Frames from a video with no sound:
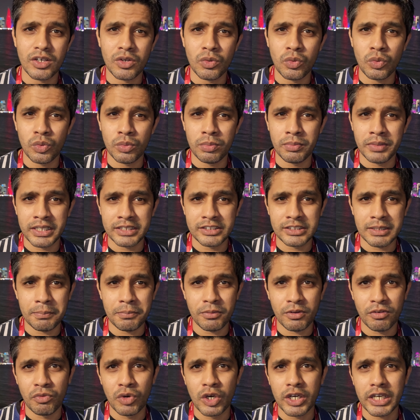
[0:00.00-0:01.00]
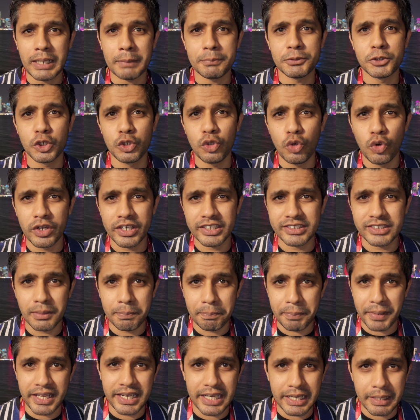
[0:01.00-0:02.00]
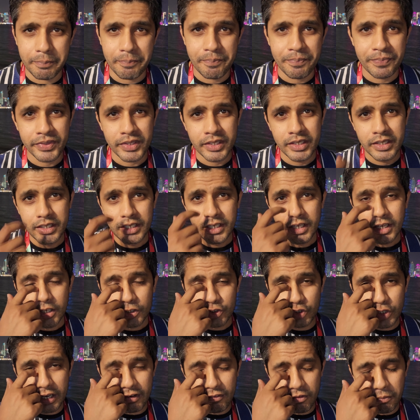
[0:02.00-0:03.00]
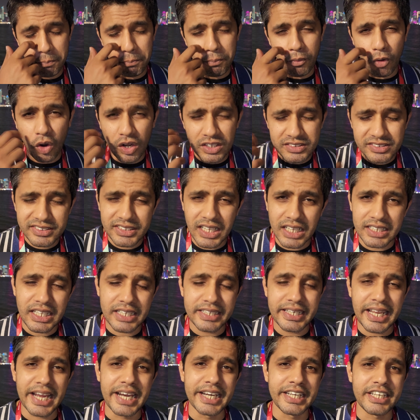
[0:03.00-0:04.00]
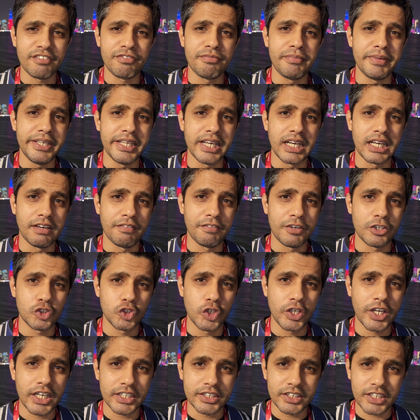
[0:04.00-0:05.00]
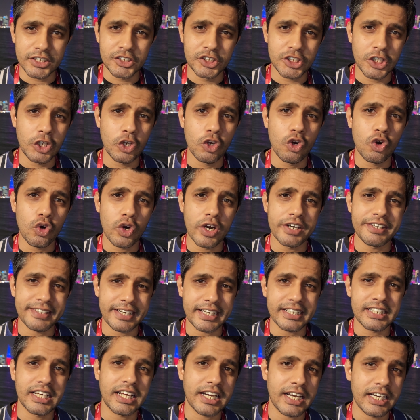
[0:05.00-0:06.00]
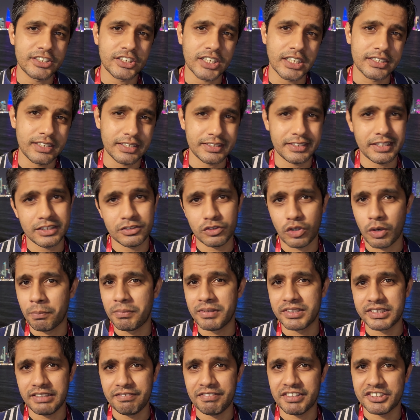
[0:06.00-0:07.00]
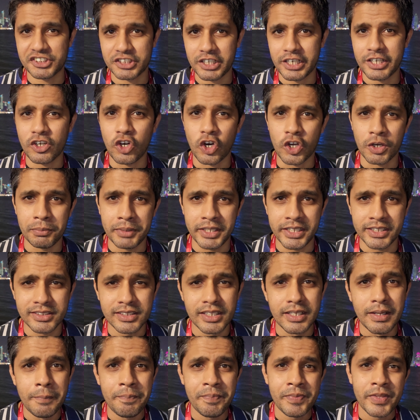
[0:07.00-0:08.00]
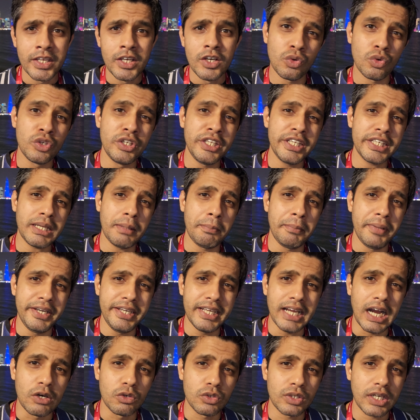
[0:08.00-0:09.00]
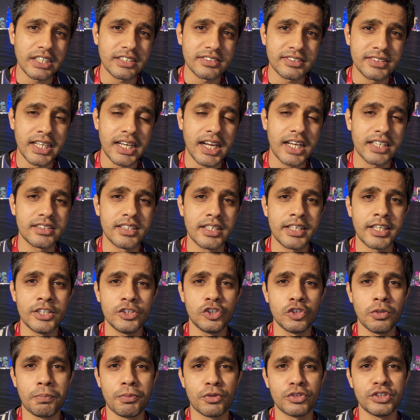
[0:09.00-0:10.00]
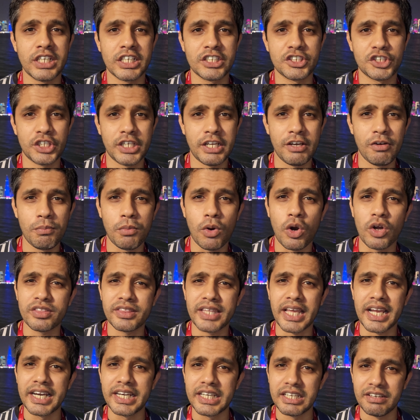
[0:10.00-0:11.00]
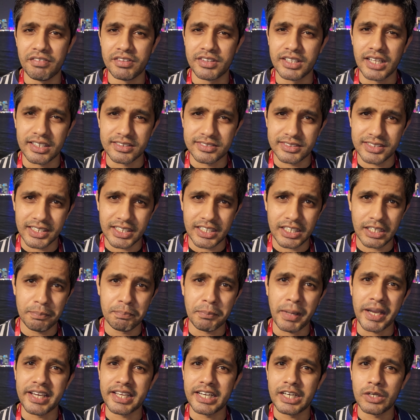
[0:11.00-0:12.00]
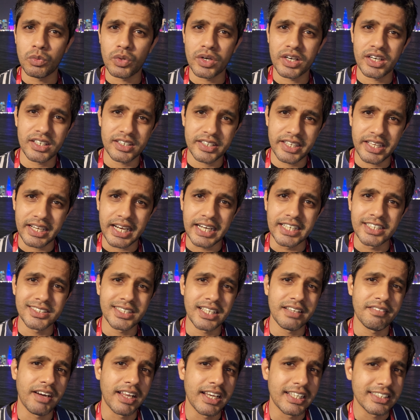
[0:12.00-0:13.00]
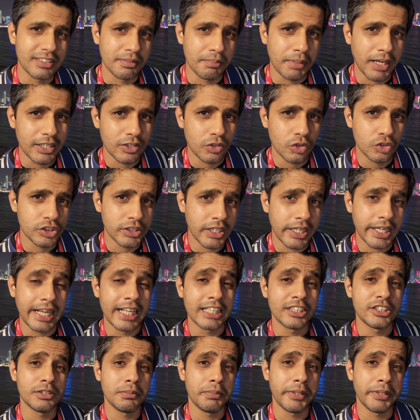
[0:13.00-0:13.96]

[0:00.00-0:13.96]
में जब वर्ल्ड कप शुरू होने से पहले जो है वो बहुत ज़्यादा नेगेटिव मीडिया कवरेज हुई कतर जिन लोगों को अट्रैक्ट करना चाहता था ऑब्वियसली वेस्टर्न इकोनॉमीज़ उन्हीं के मीडिया आउटलेट्स ने कतर की जो प्रोजेक्शन है वो बहुत नेगेटिव अंदाज से कि माइग्रेंट वर्कर के राइट्स के हवाले से बात हो जाए एल